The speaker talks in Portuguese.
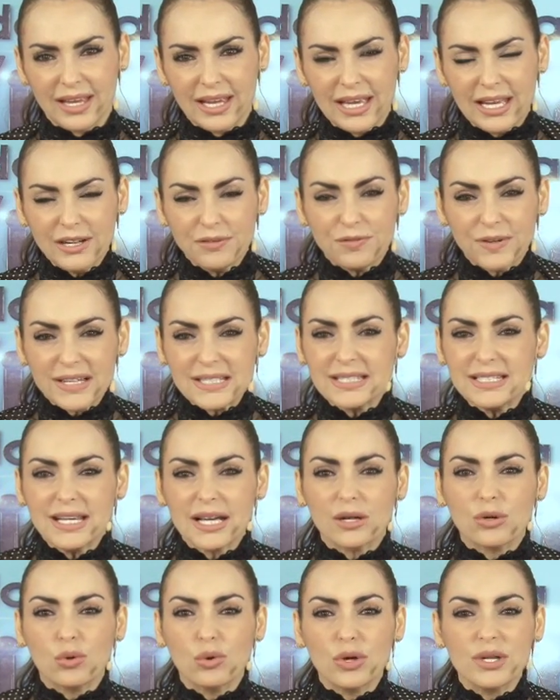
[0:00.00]
Ele
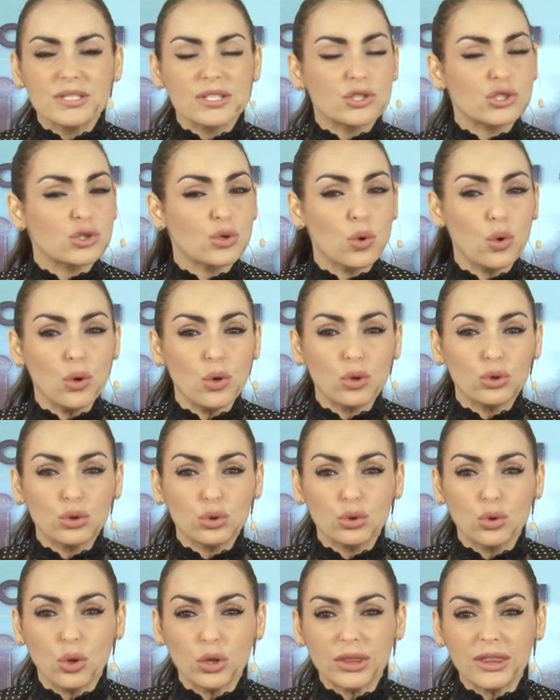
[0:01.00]
fazia coisas com,
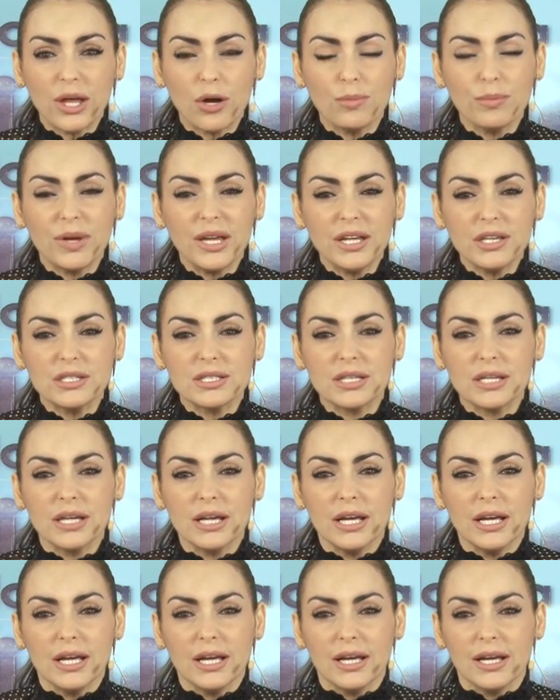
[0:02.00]
totalmente
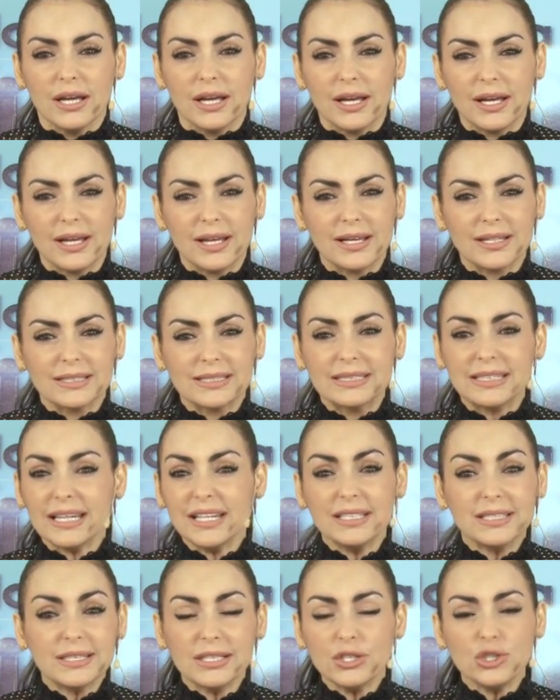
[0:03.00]
é,
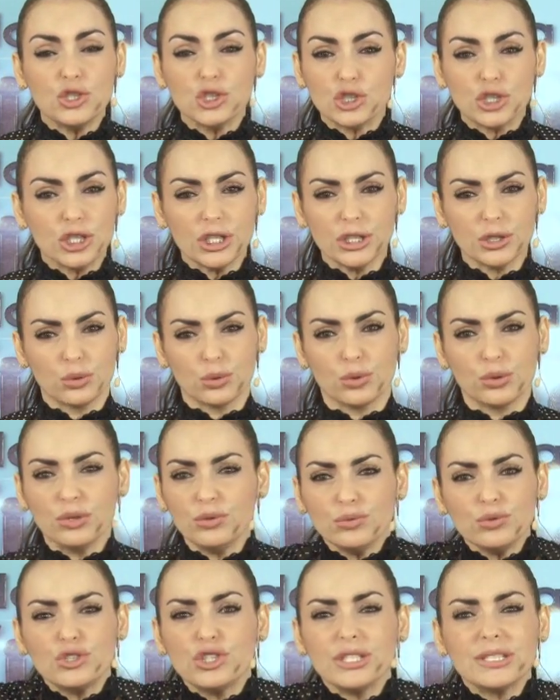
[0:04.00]
sem sentido, que
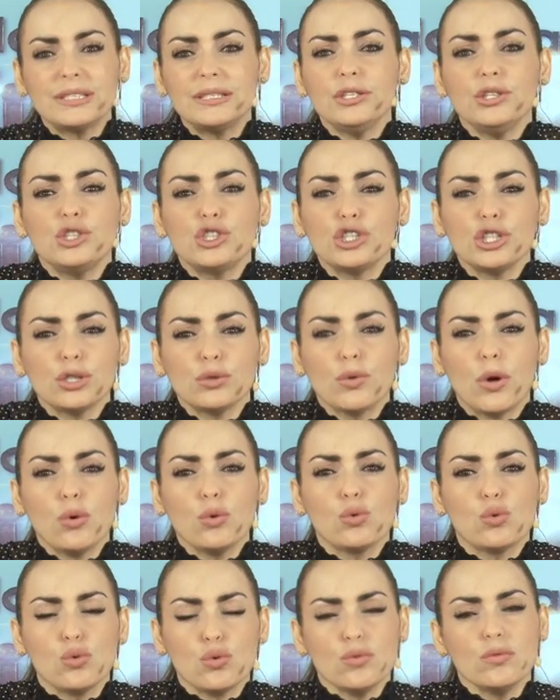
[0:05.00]
não tinha sentido
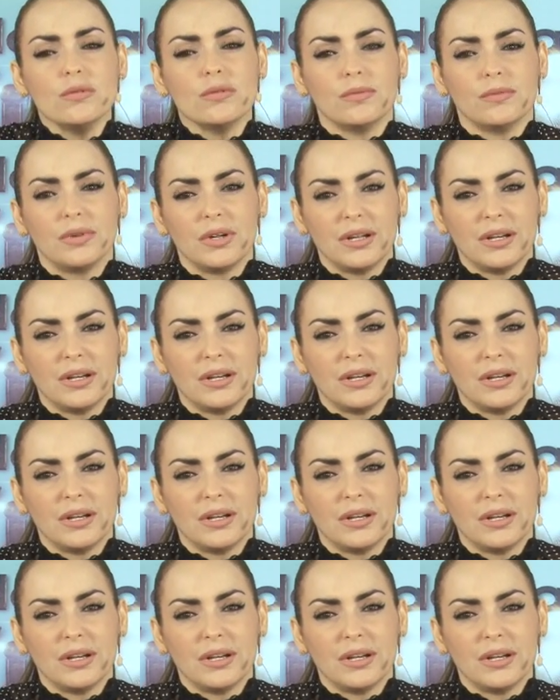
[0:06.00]
algum,